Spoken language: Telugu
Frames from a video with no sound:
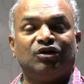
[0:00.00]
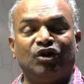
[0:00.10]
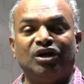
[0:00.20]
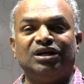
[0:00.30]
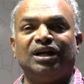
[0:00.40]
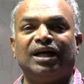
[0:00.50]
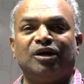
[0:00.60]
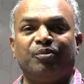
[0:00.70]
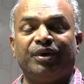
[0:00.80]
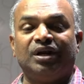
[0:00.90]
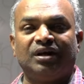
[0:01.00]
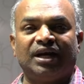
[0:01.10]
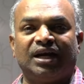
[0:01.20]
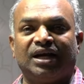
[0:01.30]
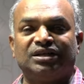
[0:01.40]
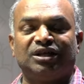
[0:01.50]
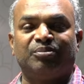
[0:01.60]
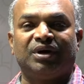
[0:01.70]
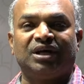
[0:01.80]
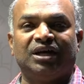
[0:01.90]
రెండు జిల్లాలకు పేరు
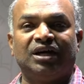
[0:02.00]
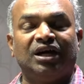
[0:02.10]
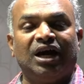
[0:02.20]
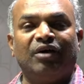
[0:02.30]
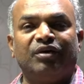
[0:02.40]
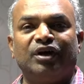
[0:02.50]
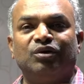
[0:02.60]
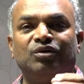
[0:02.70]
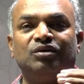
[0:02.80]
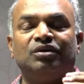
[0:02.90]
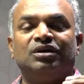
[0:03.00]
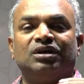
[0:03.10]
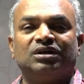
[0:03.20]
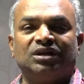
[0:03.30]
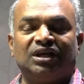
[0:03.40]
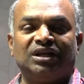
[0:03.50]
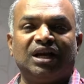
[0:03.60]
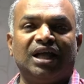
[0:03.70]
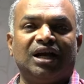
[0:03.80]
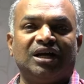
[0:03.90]
కేటాయించినప్పటికీ అవి రెండు చిన్న
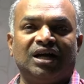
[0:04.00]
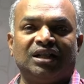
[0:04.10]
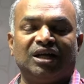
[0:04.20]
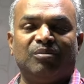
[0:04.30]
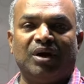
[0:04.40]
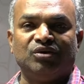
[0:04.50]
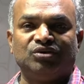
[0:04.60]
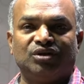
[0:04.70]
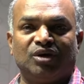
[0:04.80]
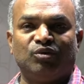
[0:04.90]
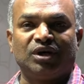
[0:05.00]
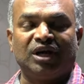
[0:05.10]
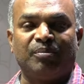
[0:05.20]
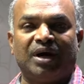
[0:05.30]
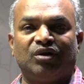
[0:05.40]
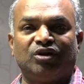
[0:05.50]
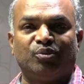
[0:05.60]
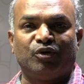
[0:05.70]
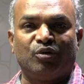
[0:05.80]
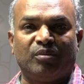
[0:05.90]
జిల్లాలుగా అంతా భావిస్తున్నారు ముఖ్యంగా
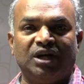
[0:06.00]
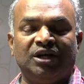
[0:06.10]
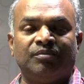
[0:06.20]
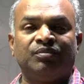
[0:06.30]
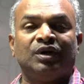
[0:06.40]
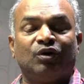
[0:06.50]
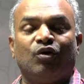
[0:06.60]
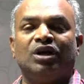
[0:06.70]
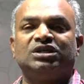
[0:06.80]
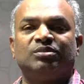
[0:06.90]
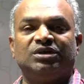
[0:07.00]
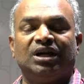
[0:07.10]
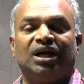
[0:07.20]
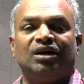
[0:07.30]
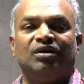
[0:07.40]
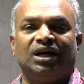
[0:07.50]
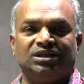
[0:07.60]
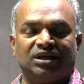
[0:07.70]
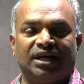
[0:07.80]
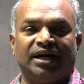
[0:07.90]
పార్వతీపురం మన్యం కోనసీమ జిల్లాలు
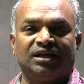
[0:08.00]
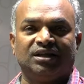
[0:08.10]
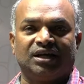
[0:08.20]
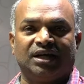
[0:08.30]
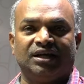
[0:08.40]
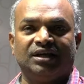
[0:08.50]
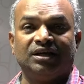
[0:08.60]
అచ్చెన్నాయుడికి దక్కాయి